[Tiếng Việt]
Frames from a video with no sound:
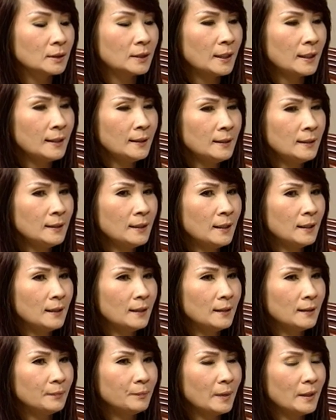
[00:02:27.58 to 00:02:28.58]
cái
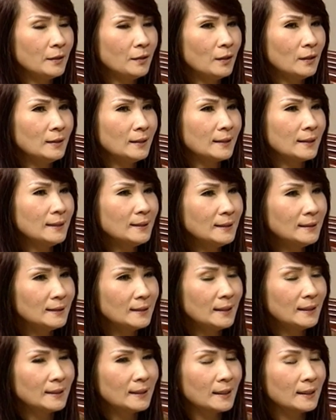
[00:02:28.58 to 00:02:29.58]
uh, anh nói là cái
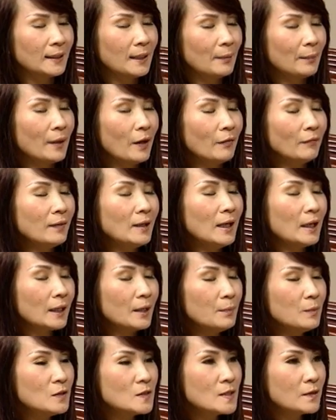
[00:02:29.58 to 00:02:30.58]
cái kịch cái em kịch. đóng với là
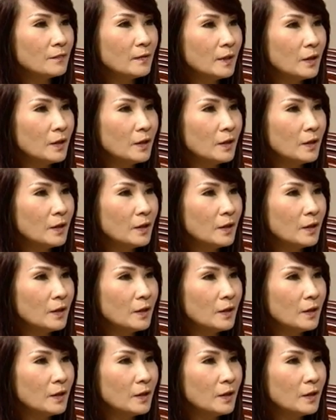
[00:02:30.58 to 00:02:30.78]
cái music